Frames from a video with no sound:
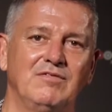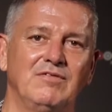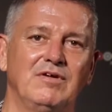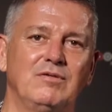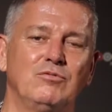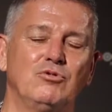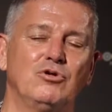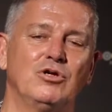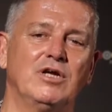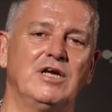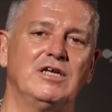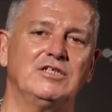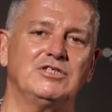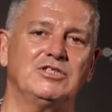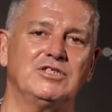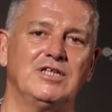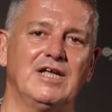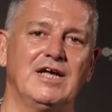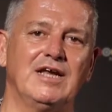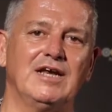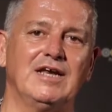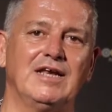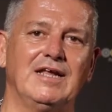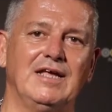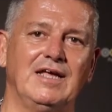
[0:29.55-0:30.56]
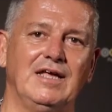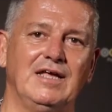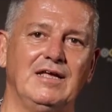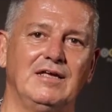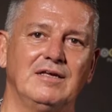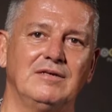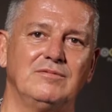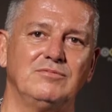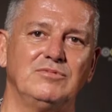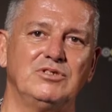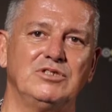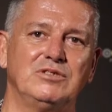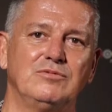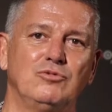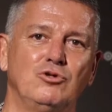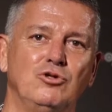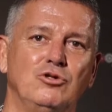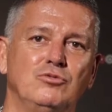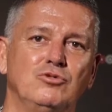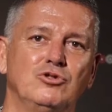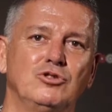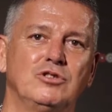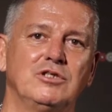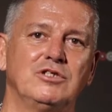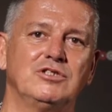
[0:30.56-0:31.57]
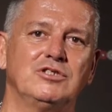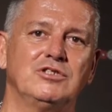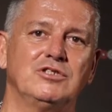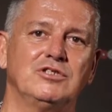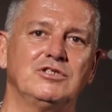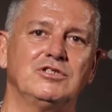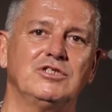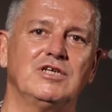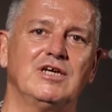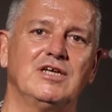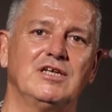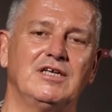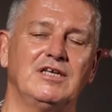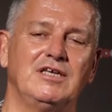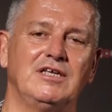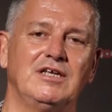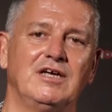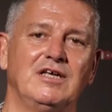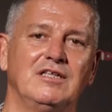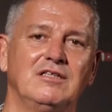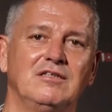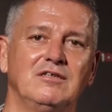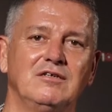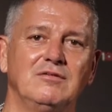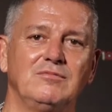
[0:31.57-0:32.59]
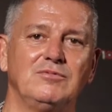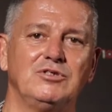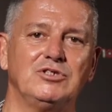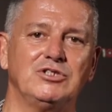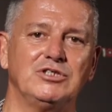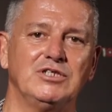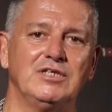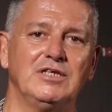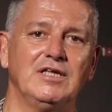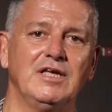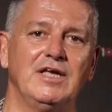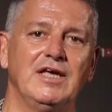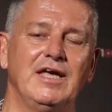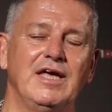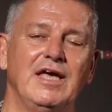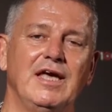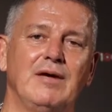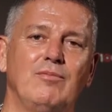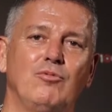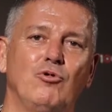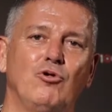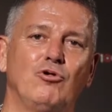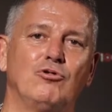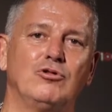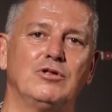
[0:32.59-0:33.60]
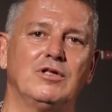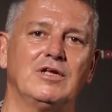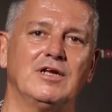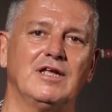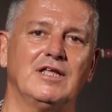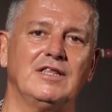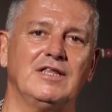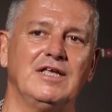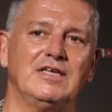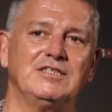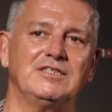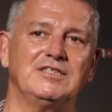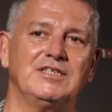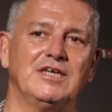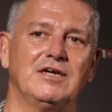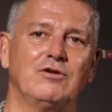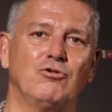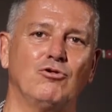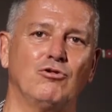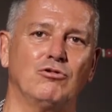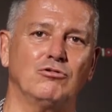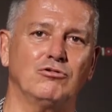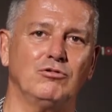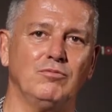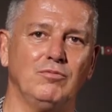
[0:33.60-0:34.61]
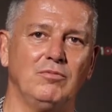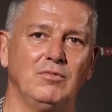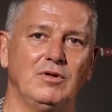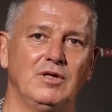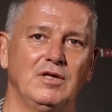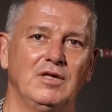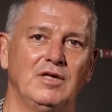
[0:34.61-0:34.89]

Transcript: Ve bu gençlerle bizim önümüzün açılacağına inandığım için hep onlara destek oldum.